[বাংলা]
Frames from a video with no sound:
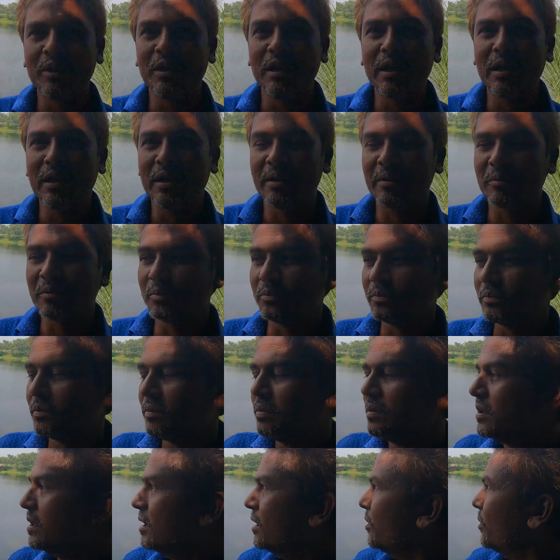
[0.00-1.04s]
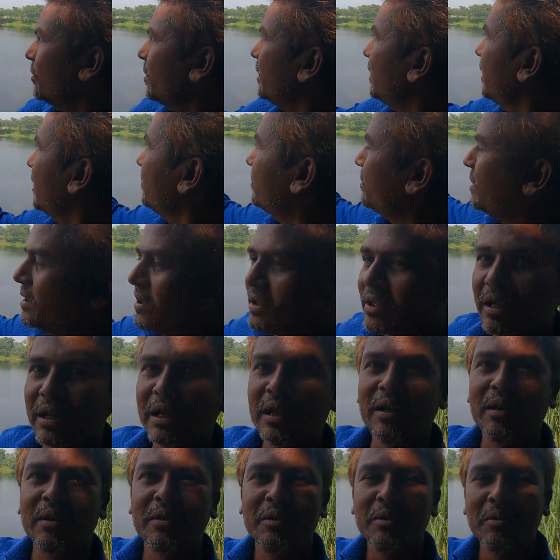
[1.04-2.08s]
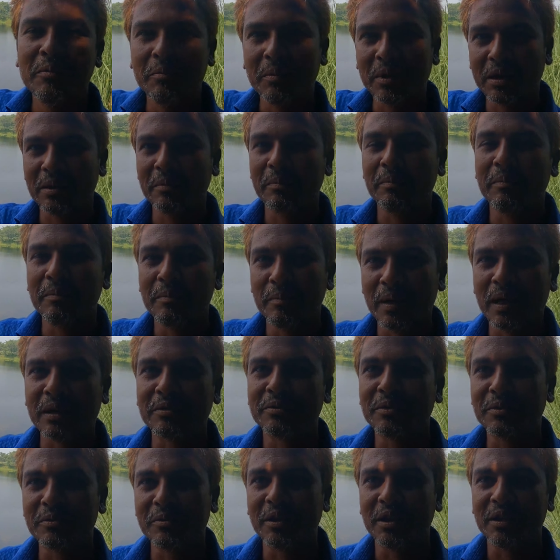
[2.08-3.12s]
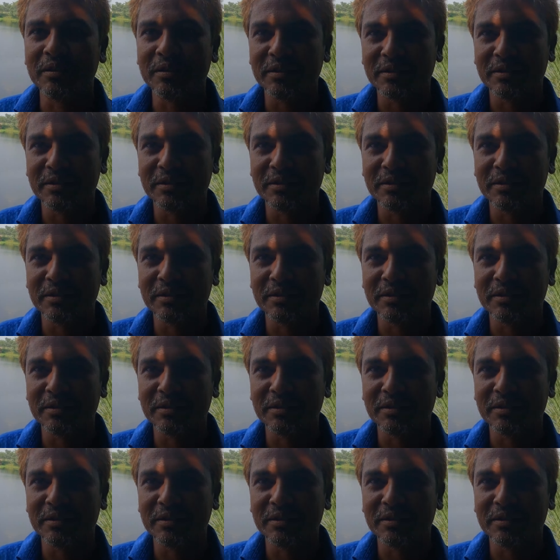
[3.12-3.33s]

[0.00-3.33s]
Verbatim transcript: করে ওইটা ব্রিজটা মানে ভাঙচুর করে